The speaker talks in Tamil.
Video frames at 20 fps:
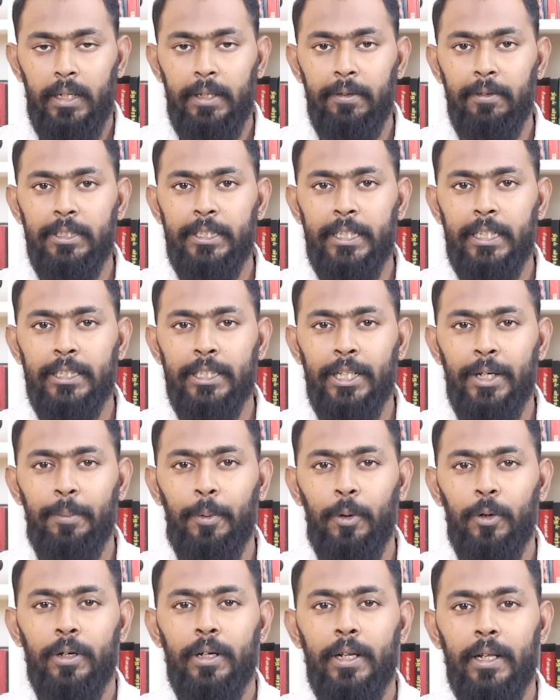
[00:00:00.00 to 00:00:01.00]
இன்வெஸ்டிகேஷன்
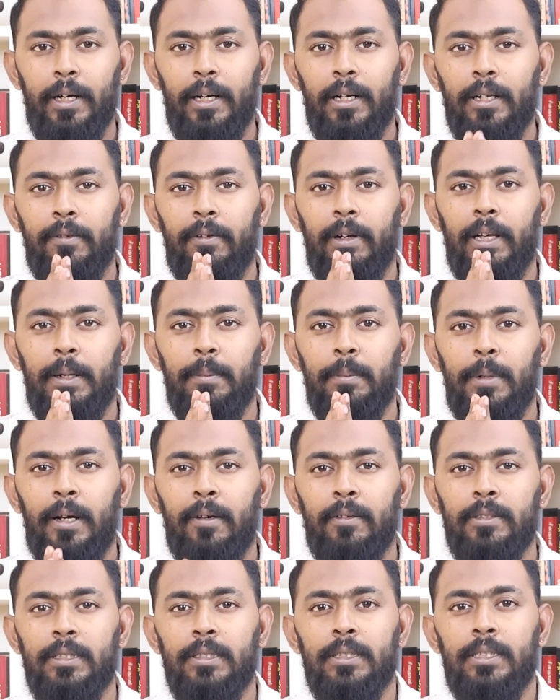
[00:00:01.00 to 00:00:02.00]
ரிப்போர்ட் நேர்களுக்கு வணக்கம்
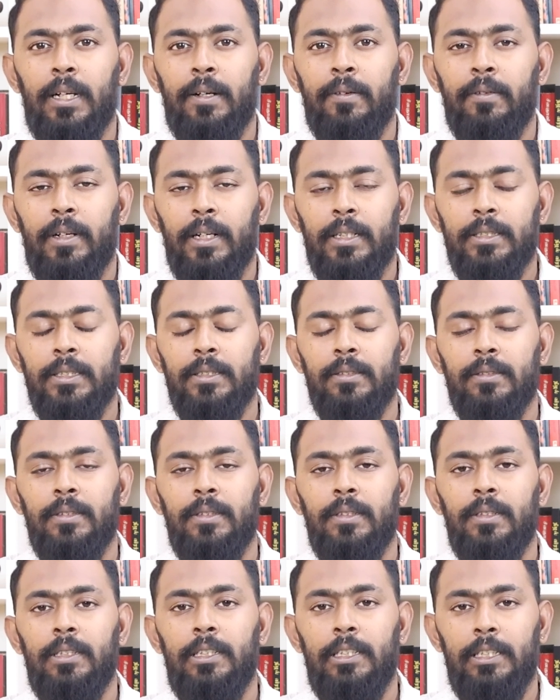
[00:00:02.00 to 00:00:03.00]
நான் வசந்த் சரவண்ராஜன்
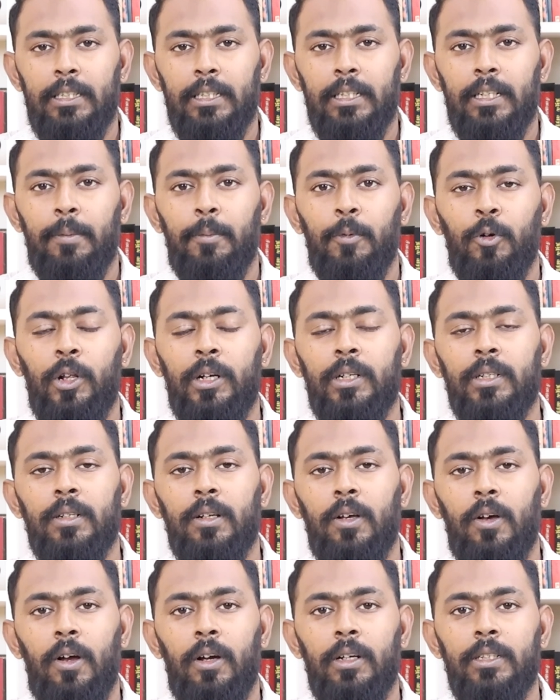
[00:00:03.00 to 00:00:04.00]
இன்று நம்முடன்
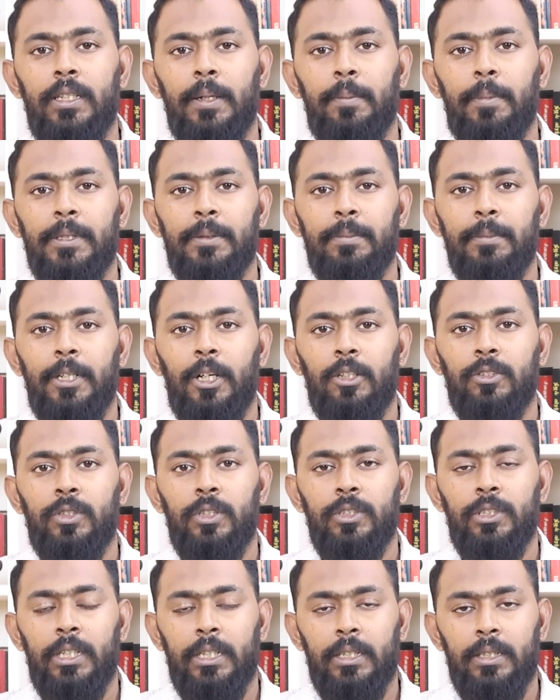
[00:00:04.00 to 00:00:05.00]
ஆல் இந்தியா பிரஸ் மீடியா
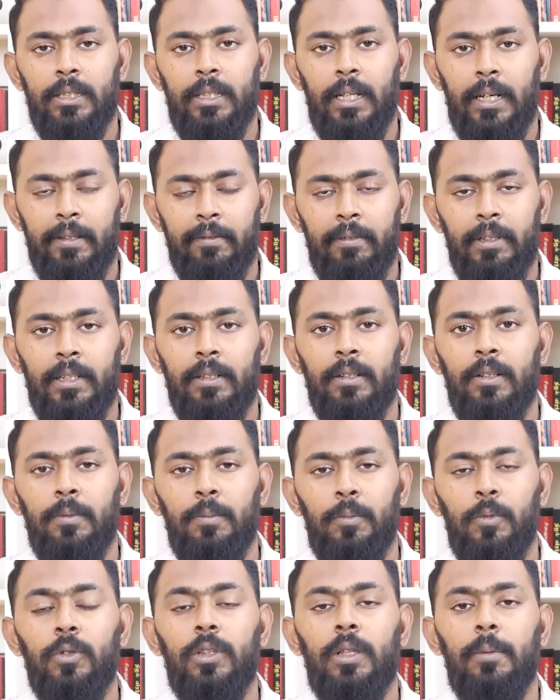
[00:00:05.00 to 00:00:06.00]
அசோசியேஷன் தலைவர்
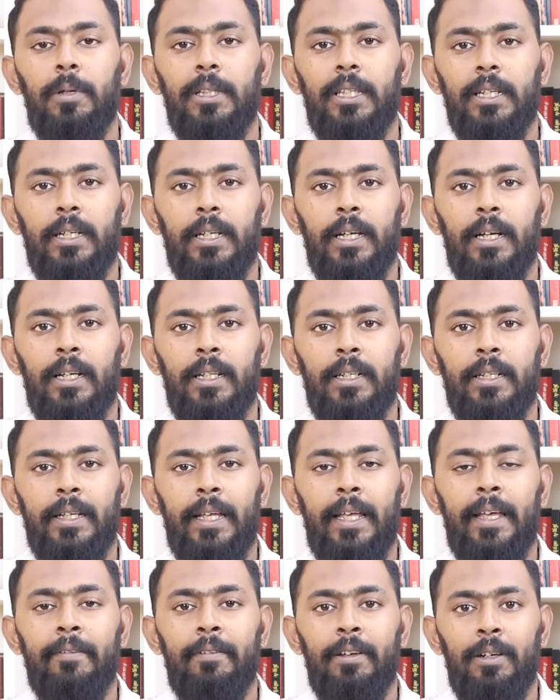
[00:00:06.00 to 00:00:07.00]
மூத்த பத்திரிகையாளர்
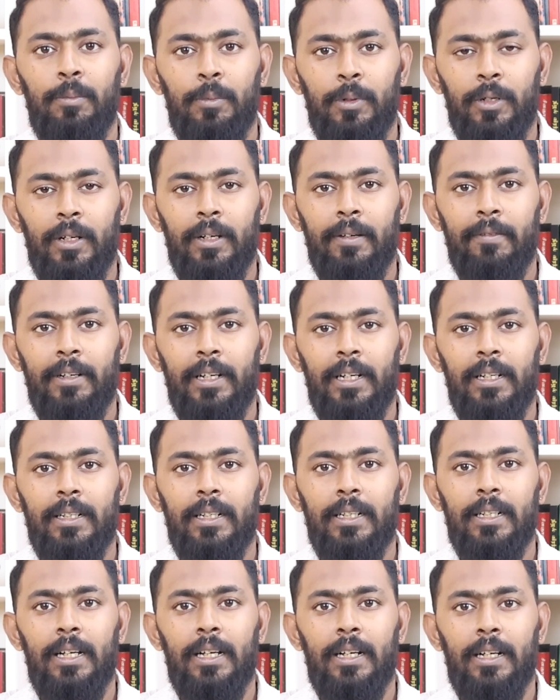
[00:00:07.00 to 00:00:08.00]
ஏ வேல்முருகன்
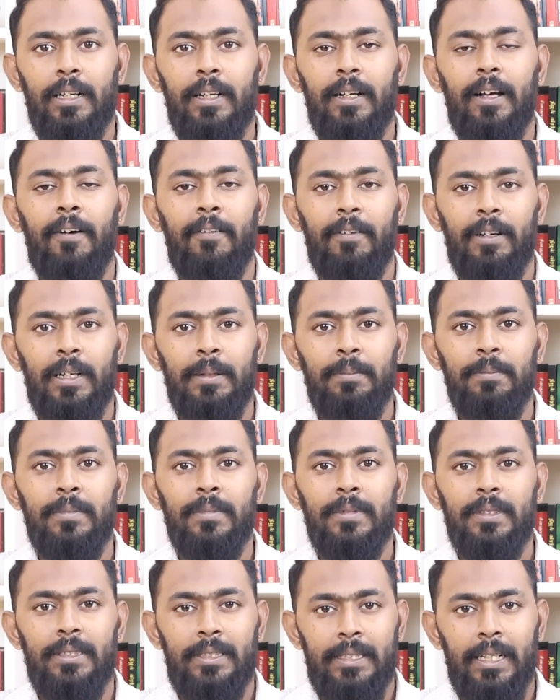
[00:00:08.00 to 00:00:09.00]
அவர்கள் இருக்காங்க அவரிடம்
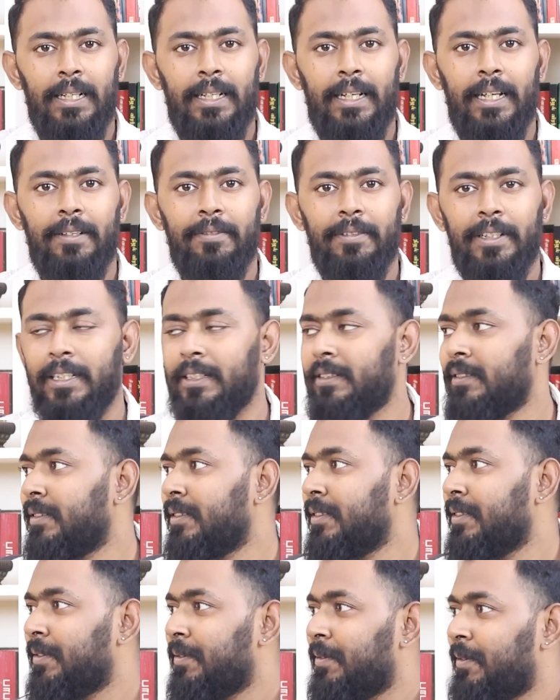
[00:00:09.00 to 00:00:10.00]
சில கேள்விகள்
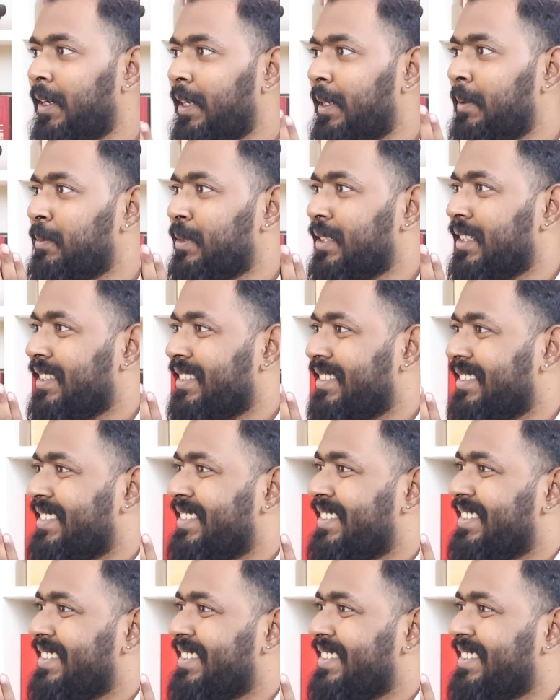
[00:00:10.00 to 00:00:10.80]
வணக்கம் சார்